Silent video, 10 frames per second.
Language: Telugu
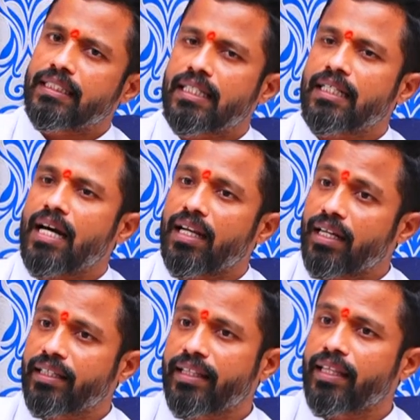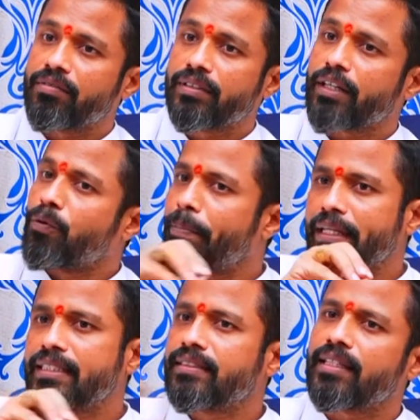ఖచ్చితంగా అలాంటిది ఏదైనా ఉంటే
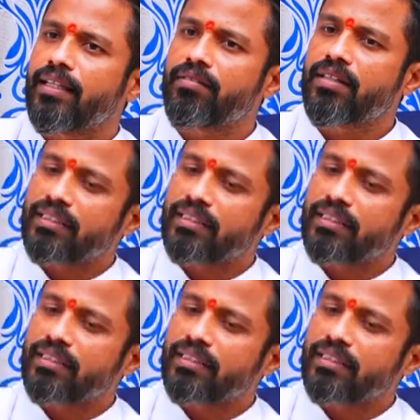ఉపేక్షించేది